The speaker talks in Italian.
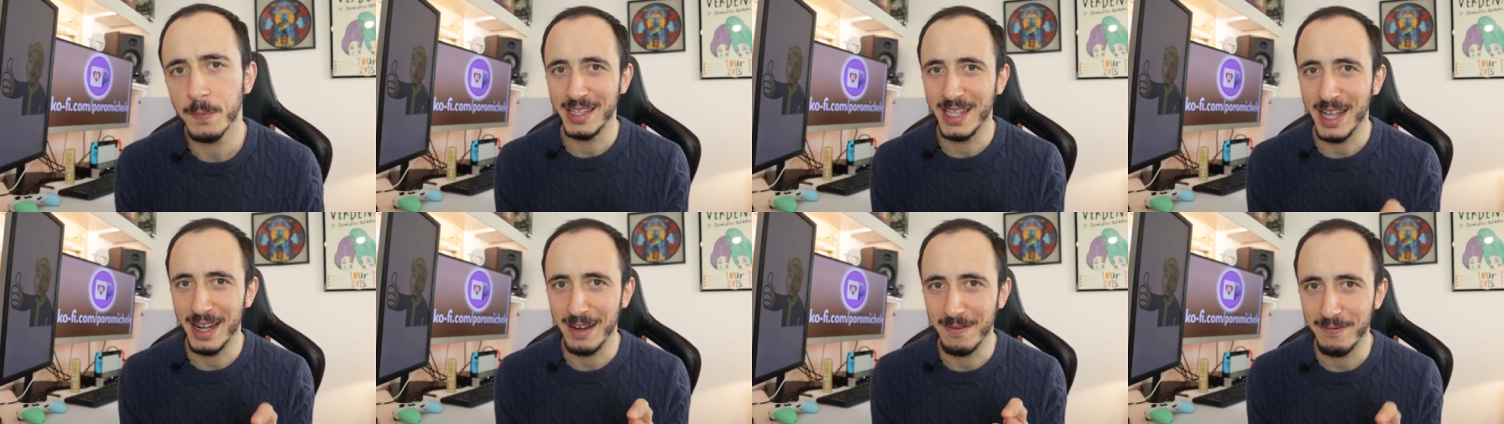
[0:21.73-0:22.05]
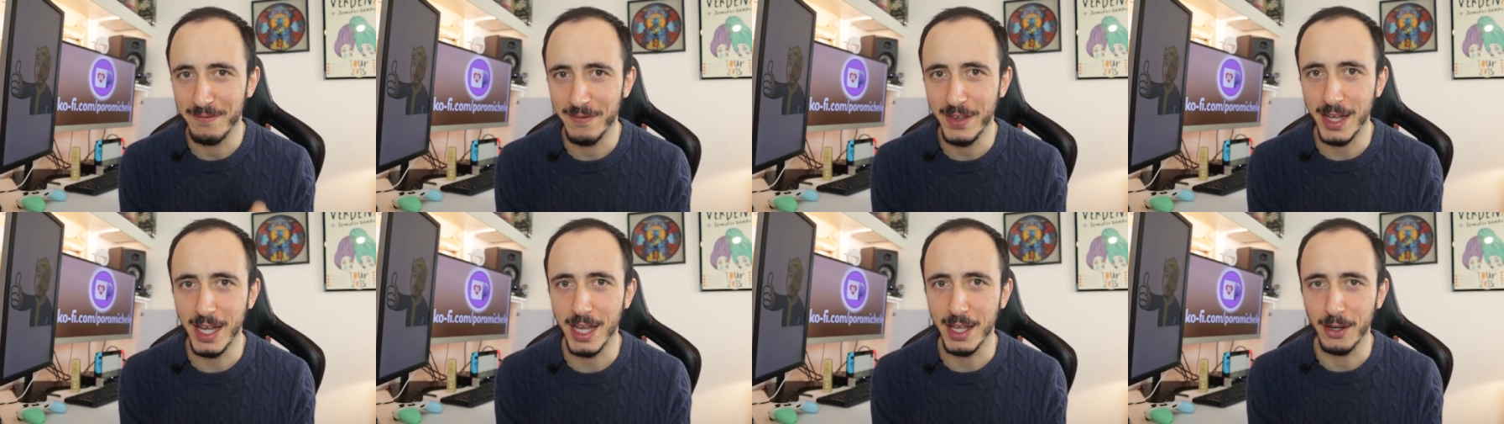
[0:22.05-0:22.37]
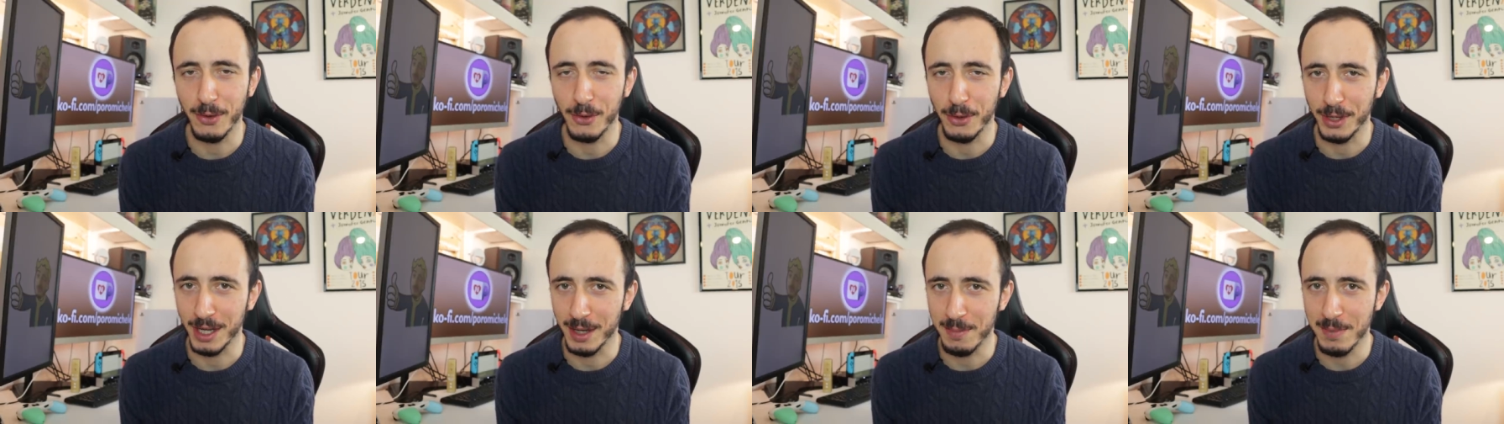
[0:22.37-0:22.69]
del
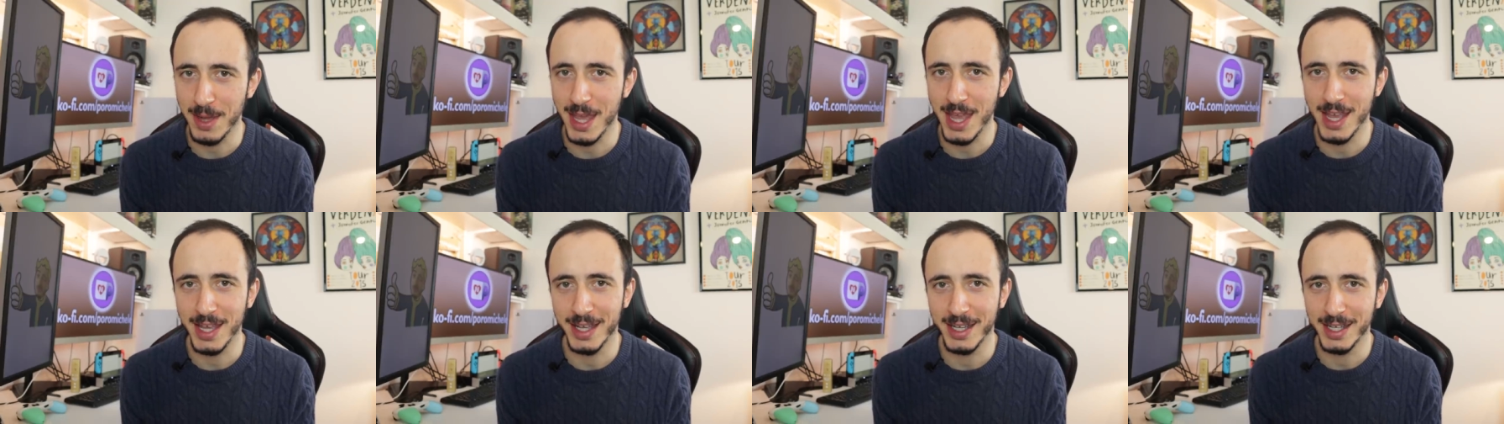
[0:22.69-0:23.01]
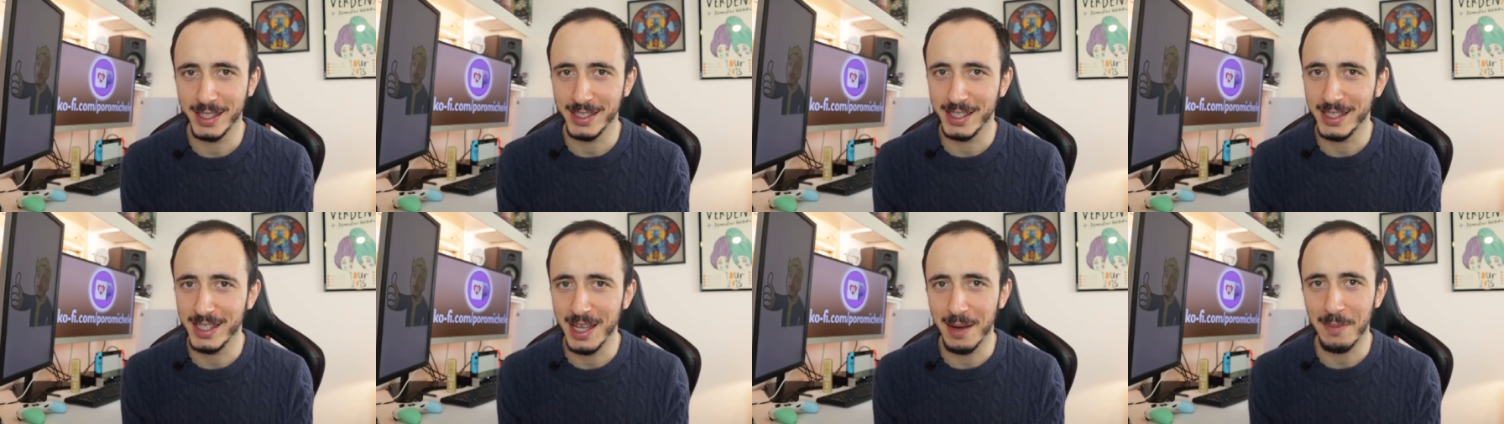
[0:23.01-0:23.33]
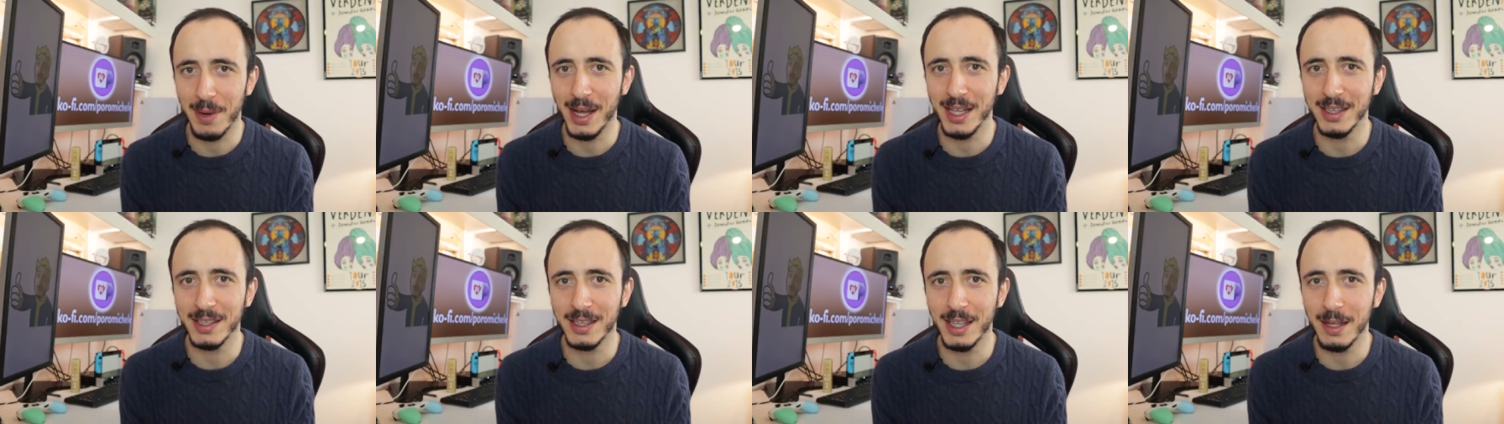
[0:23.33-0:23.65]
vero remake di
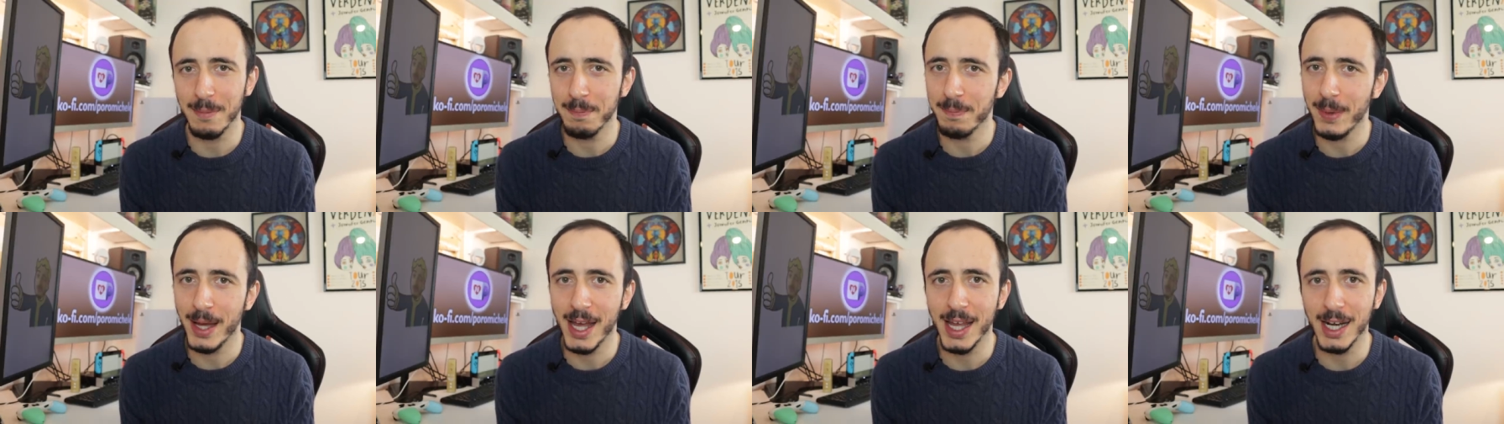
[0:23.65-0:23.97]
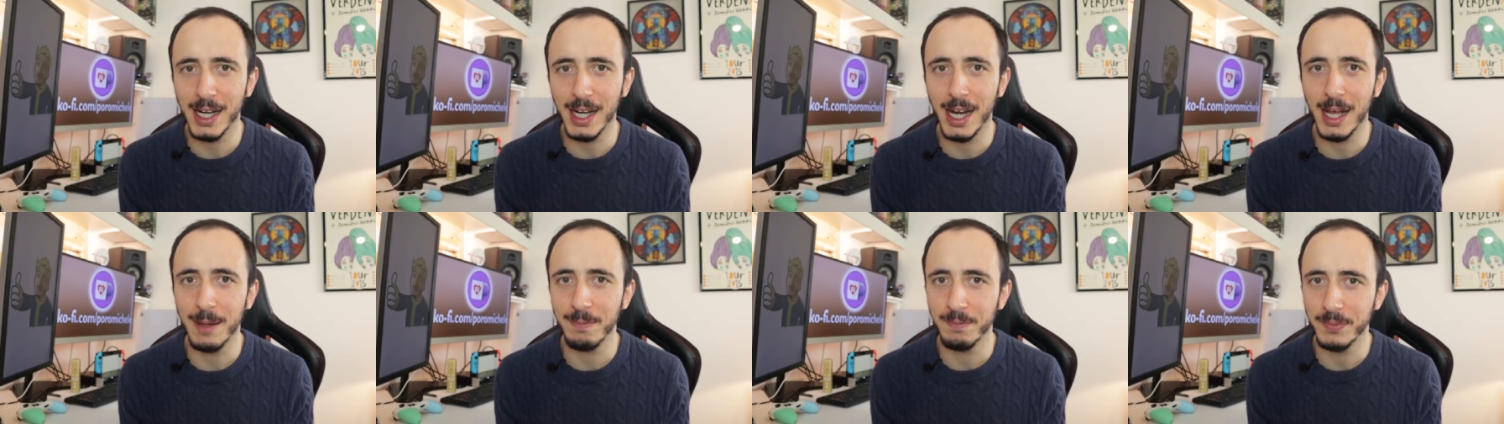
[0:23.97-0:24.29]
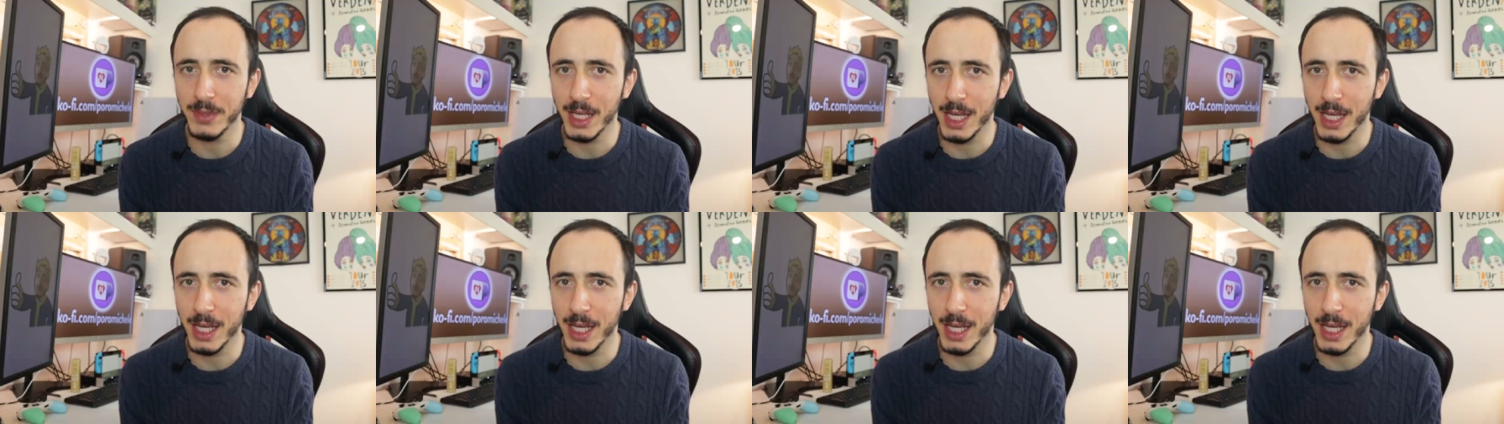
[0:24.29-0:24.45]
Diamante e Perla